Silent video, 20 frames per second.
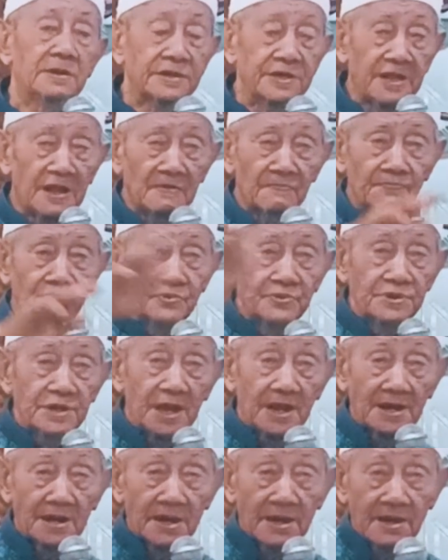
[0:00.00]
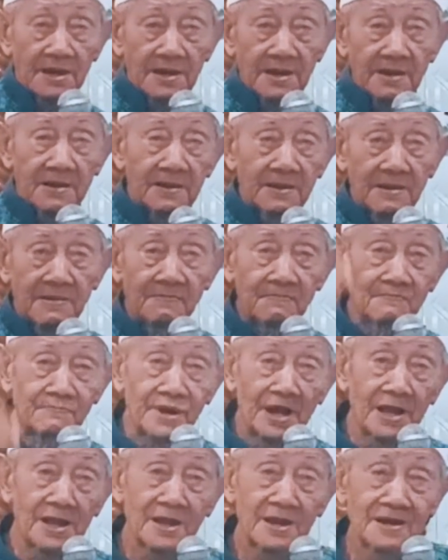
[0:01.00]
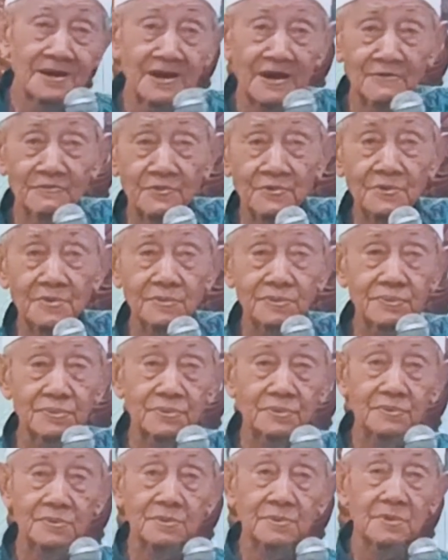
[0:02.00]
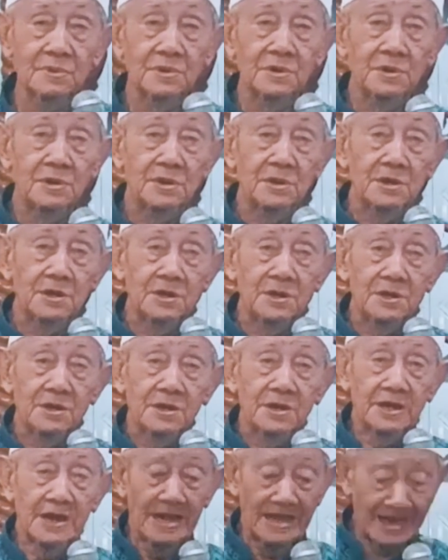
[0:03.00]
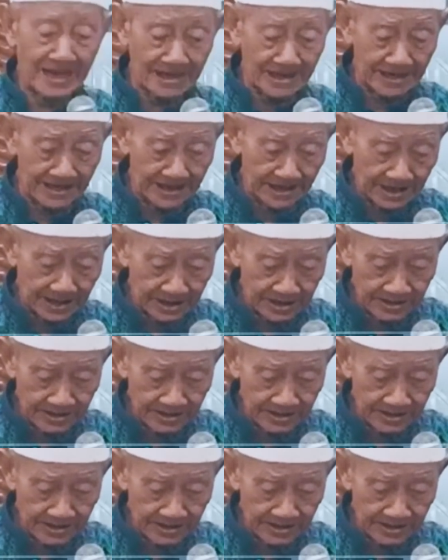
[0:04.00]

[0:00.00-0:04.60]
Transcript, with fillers: tiang buyar Mbah Rawo ya lale